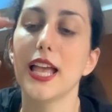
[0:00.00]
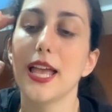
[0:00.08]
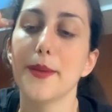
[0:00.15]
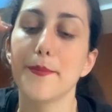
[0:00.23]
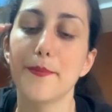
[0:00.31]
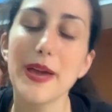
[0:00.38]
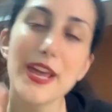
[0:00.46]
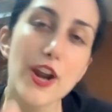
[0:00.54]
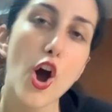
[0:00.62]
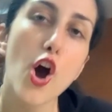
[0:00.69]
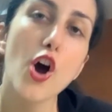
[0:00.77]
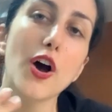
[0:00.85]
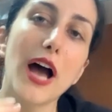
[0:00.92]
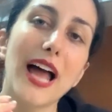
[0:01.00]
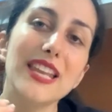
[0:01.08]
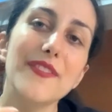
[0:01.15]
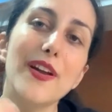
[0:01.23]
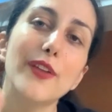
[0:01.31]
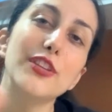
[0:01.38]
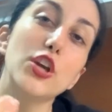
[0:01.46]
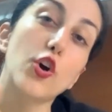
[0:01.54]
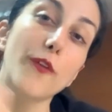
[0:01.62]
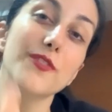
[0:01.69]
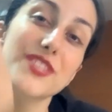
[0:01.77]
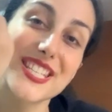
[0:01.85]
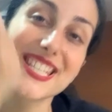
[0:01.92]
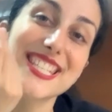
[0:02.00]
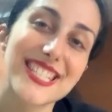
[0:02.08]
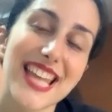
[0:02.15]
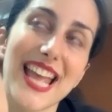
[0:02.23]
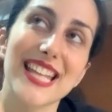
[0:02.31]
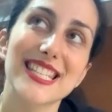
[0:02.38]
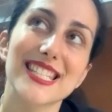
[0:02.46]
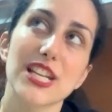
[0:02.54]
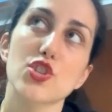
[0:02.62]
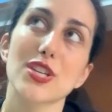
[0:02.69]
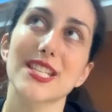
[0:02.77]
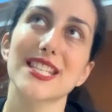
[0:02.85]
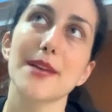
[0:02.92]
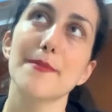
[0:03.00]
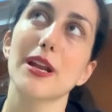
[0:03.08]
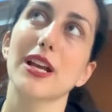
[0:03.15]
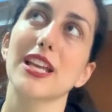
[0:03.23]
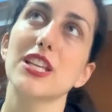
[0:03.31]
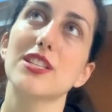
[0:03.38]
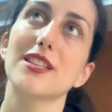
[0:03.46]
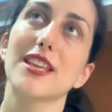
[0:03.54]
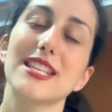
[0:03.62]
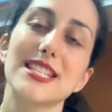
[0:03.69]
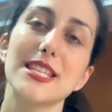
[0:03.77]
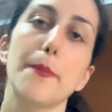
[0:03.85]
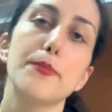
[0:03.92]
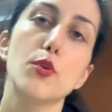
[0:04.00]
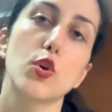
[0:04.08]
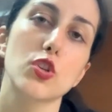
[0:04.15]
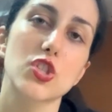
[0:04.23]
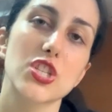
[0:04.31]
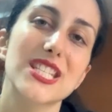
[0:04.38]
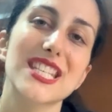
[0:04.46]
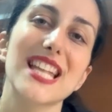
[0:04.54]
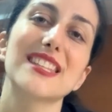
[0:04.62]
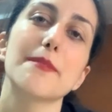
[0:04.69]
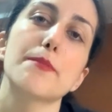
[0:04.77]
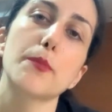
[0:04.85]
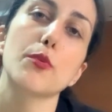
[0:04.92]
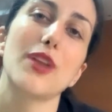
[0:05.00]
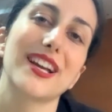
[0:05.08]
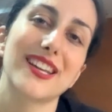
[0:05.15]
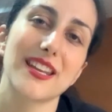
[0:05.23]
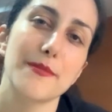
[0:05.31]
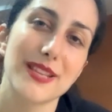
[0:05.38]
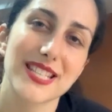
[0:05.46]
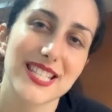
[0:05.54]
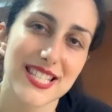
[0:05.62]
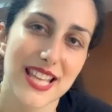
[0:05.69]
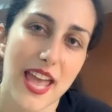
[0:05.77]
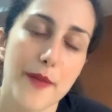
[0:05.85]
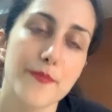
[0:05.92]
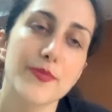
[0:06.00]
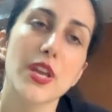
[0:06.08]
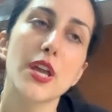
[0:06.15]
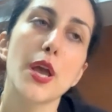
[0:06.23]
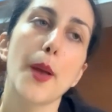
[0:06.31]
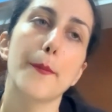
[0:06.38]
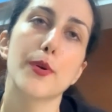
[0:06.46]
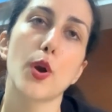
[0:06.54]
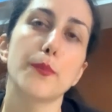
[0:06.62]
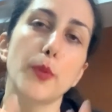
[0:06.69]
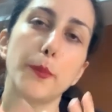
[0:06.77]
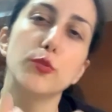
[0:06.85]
però a livello di consistenza, cioè sembra che, che sia più consistente proprio la crema in sé, proprio più